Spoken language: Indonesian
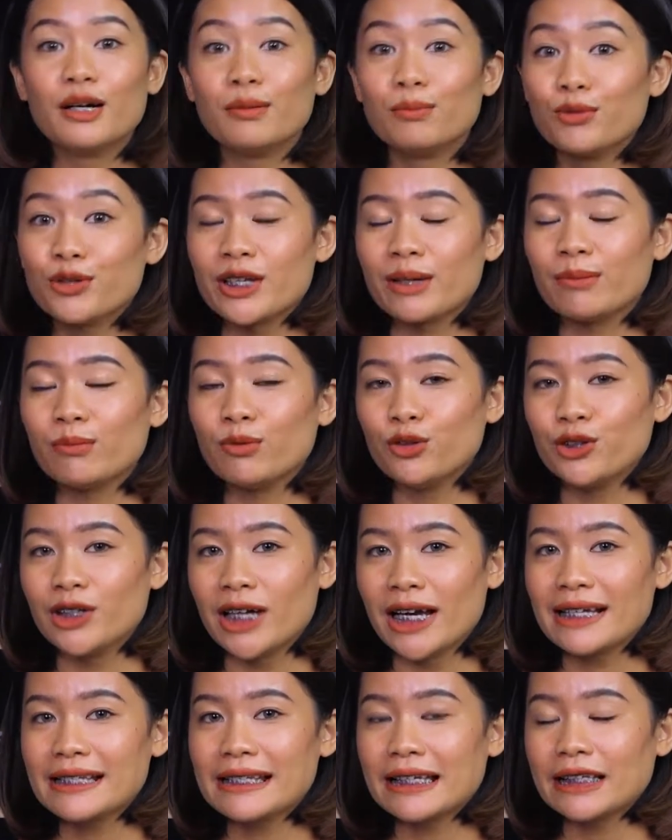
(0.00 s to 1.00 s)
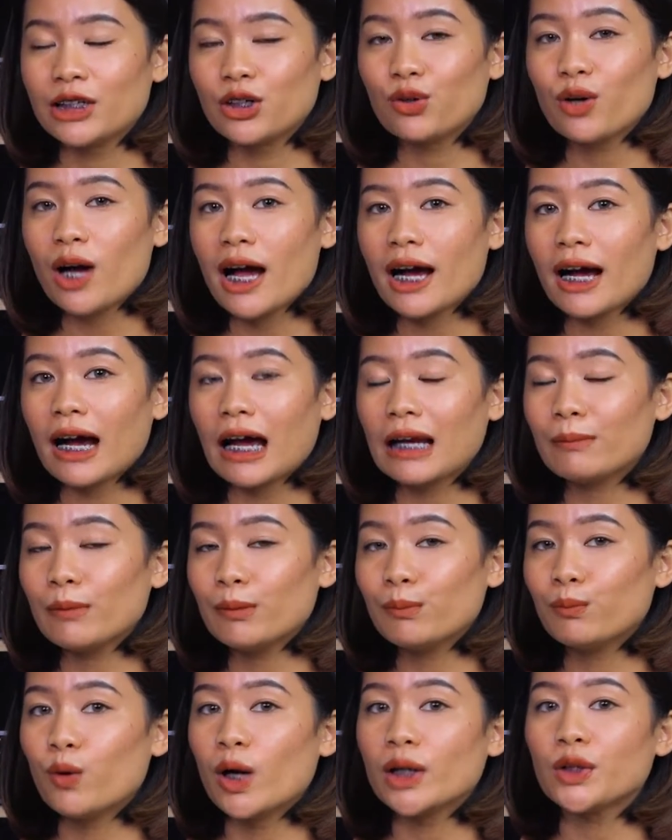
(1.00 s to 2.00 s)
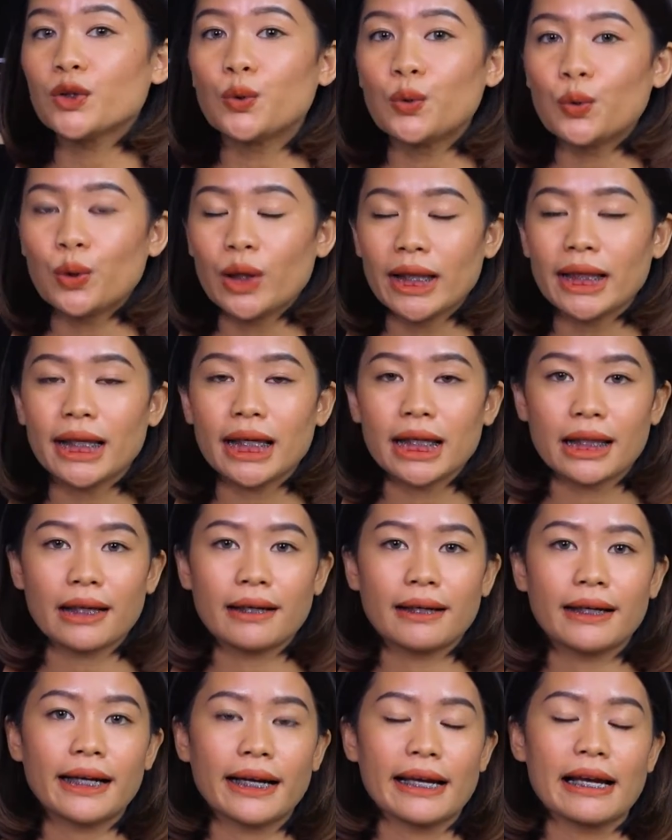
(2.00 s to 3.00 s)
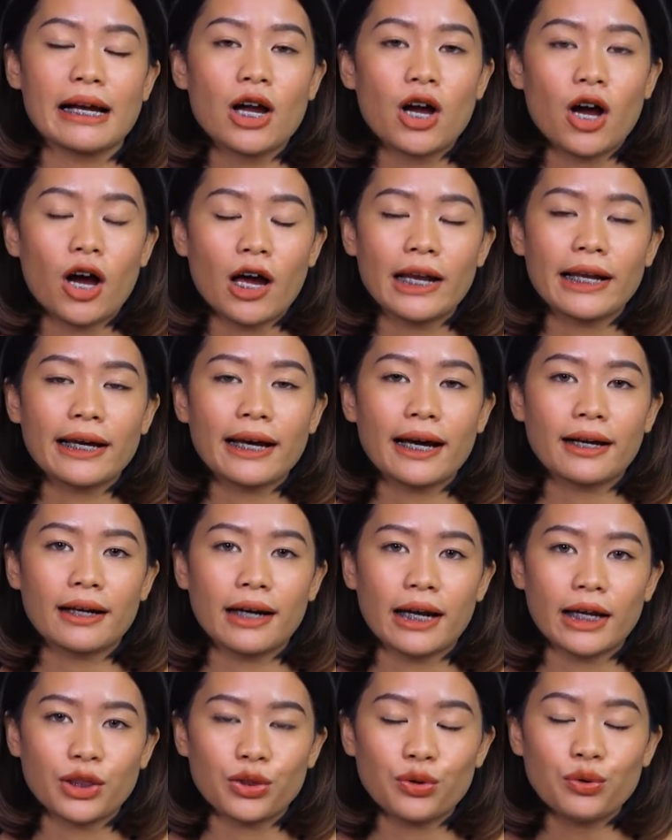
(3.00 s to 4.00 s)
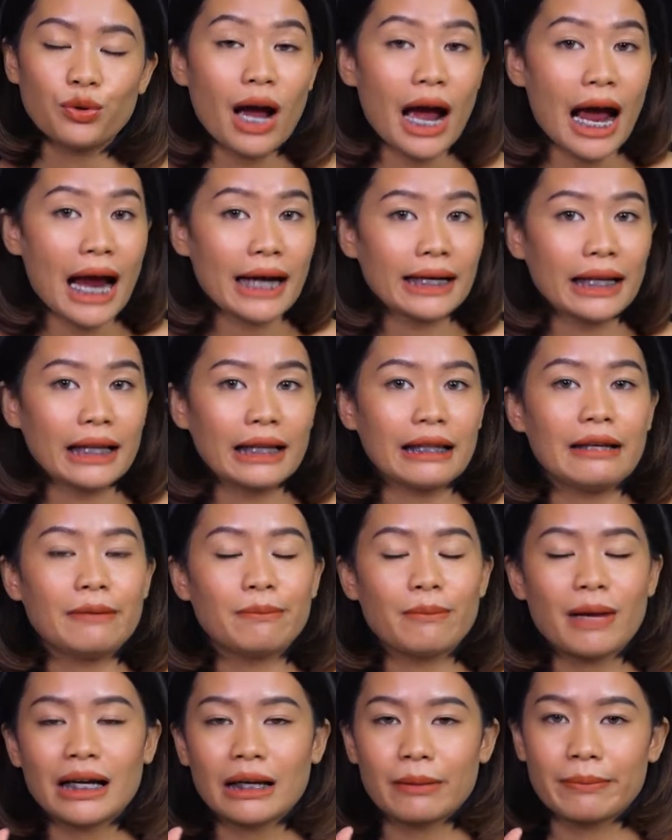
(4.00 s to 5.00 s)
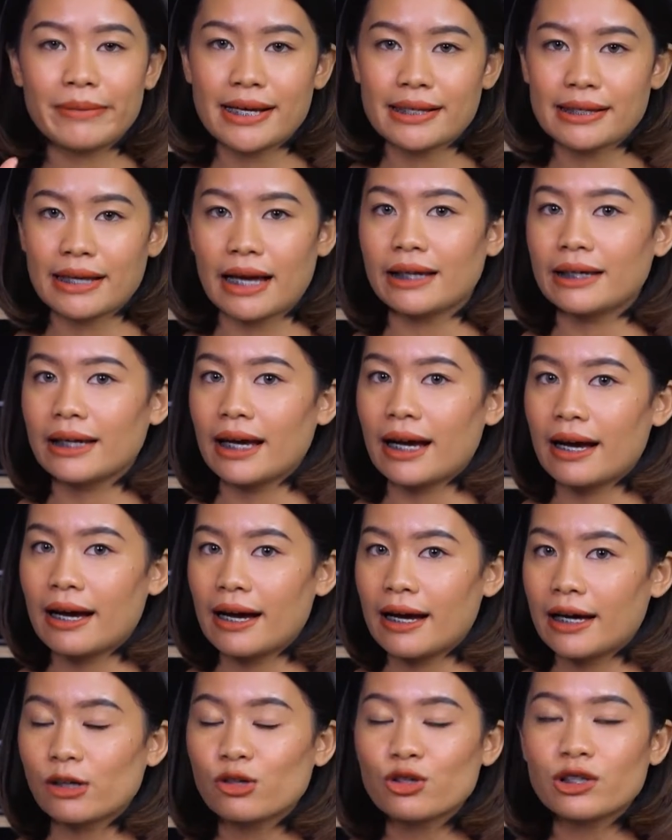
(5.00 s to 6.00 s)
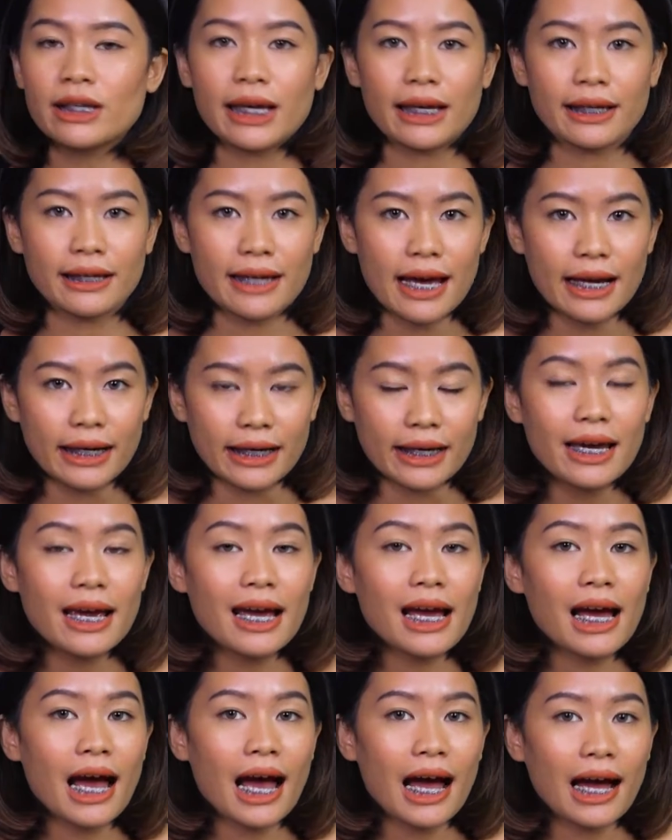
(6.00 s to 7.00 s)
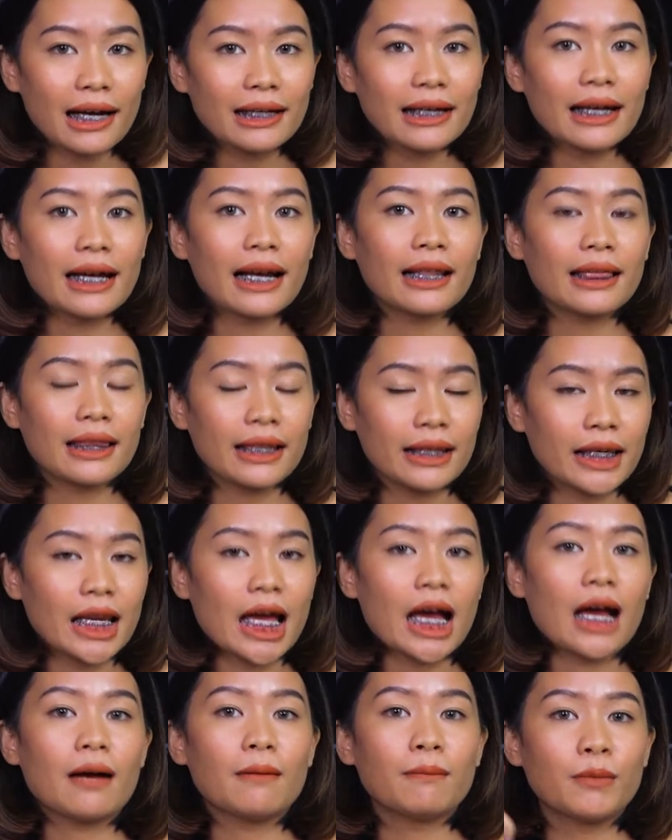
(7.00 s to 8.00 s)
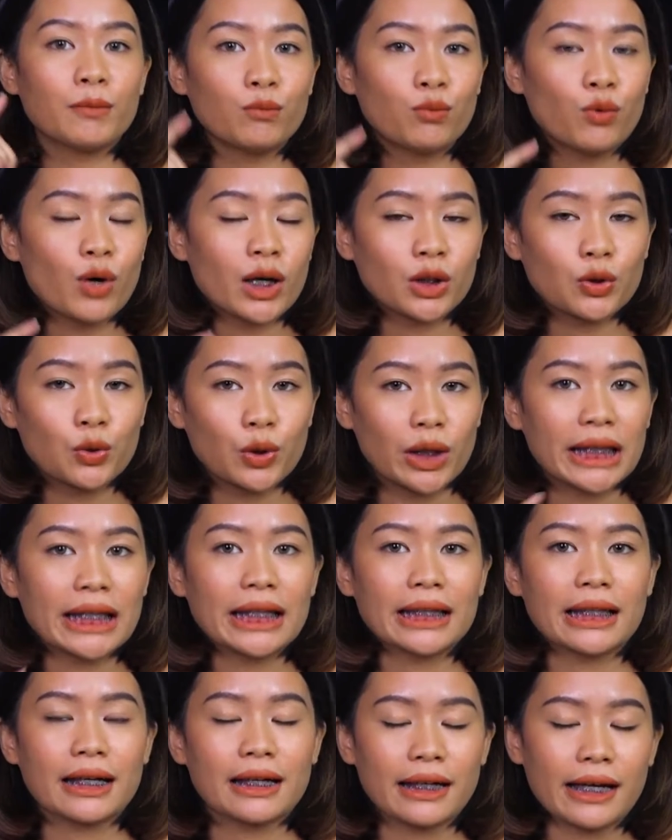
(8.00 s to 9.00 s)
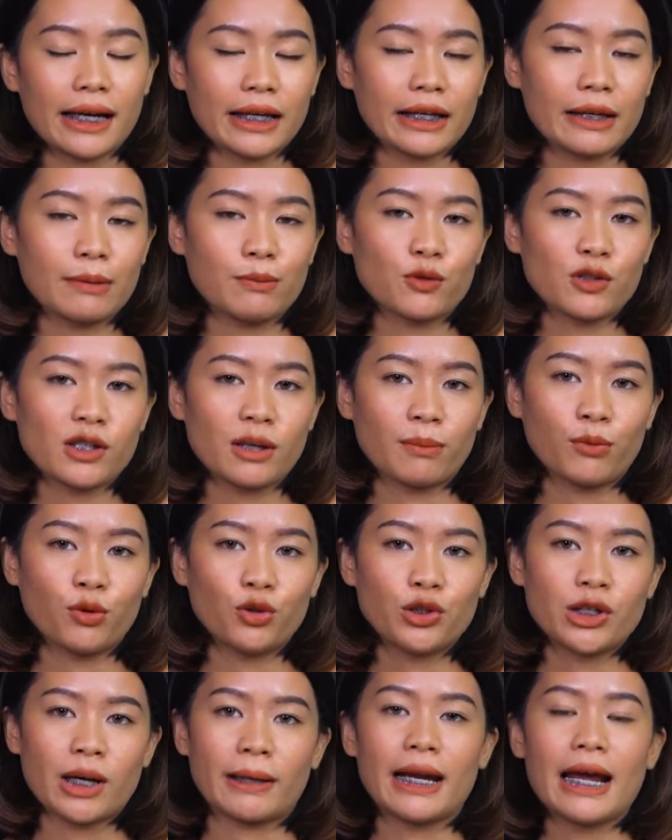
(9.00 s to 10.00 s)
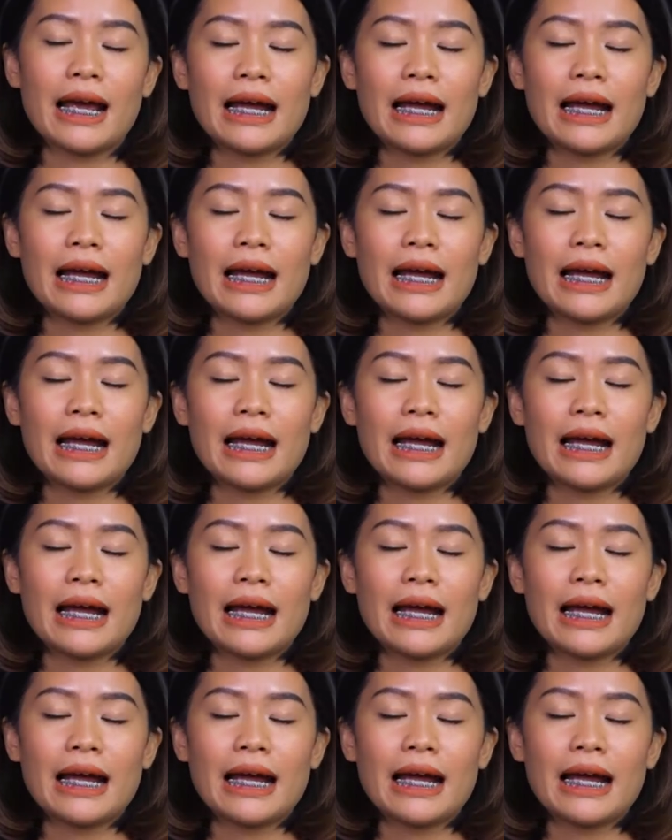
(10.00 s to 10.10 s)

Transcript: Musim hujan cenderung akan membuat kulit kita kering. Oleh karena itu, ada lima kebiasaan yang harus dihindari agar tidak membuat kulit kita kering di musim hujan.